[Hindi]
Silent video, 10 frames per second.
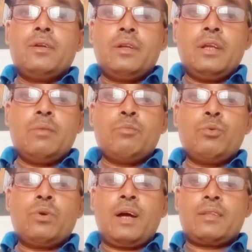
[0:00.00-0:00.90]

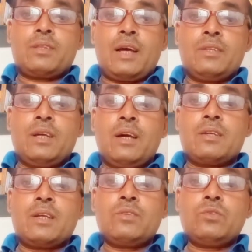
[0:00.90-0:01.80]
नींबू का ताज़ा
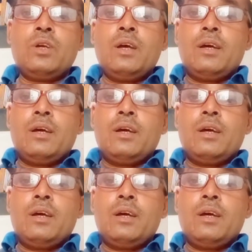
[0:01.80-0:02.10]
रस